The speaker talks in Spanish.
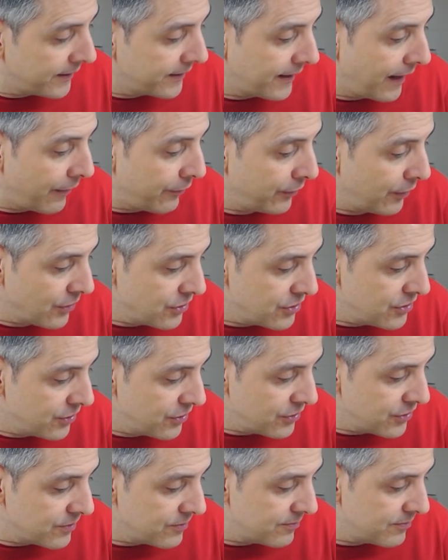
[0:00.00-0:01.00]

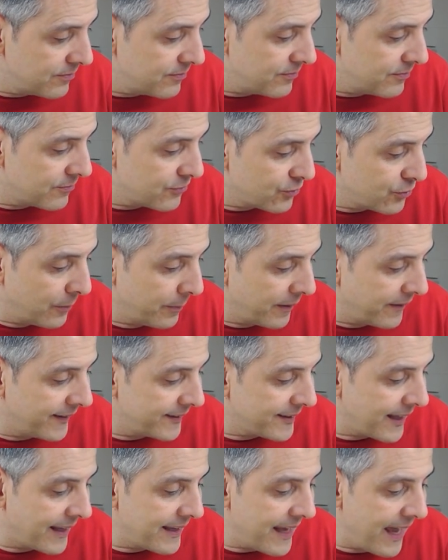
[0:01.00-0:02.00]
graciosos, súper
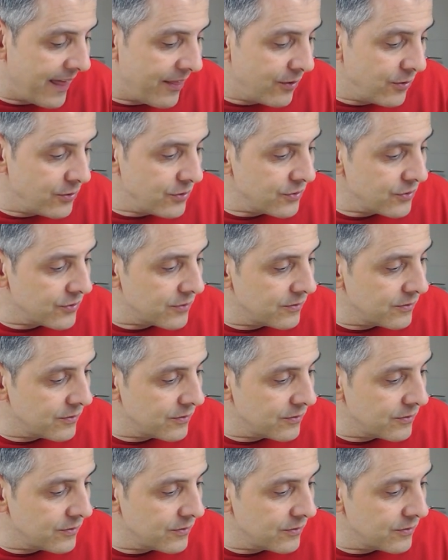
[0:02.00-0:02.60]
detallados